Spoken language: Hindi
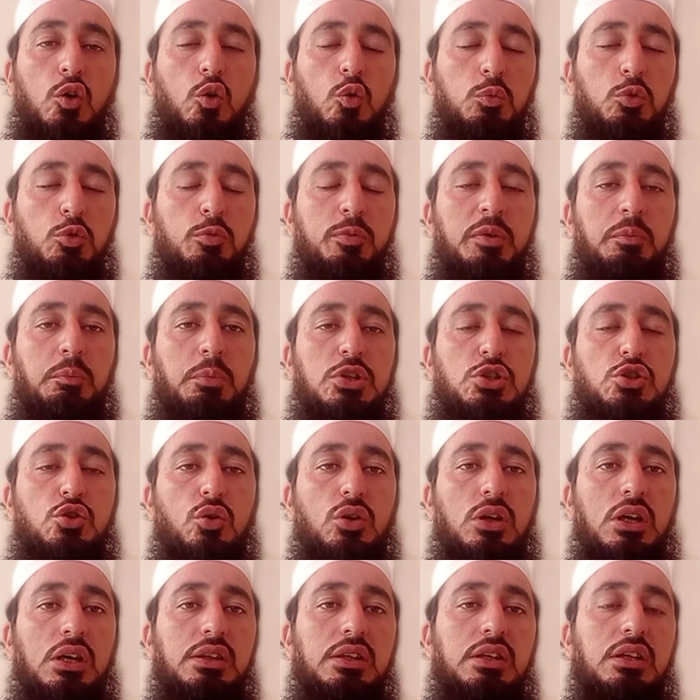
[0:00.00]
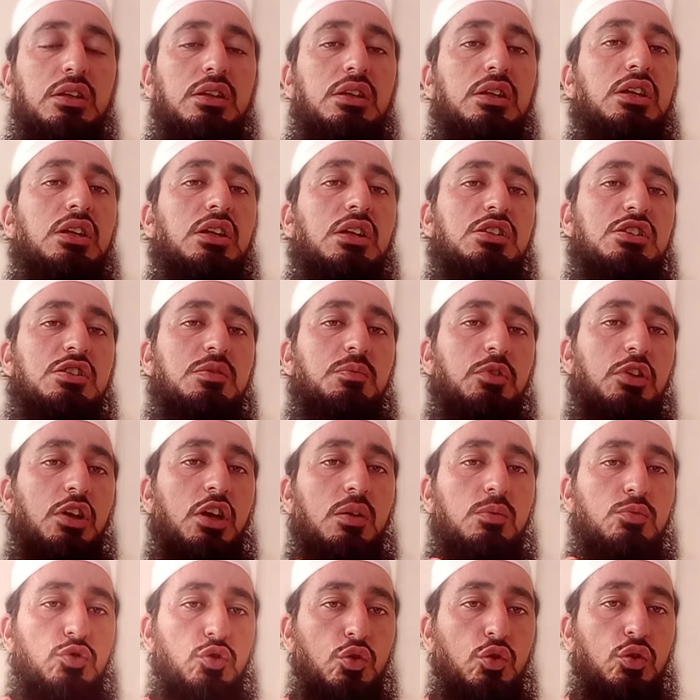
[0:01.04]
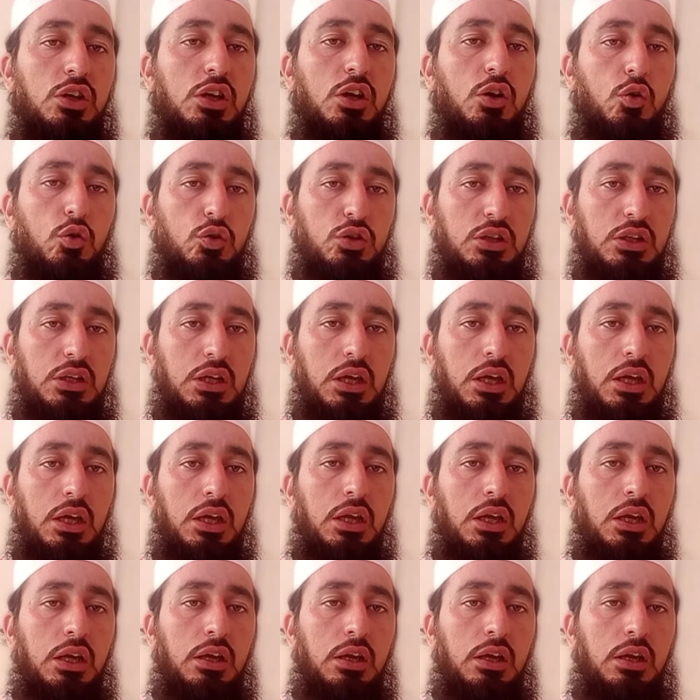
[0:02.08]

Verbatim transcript: उमूमन बच्चों के अंदर तीन किस्म की कमज़ोरियाँ होती है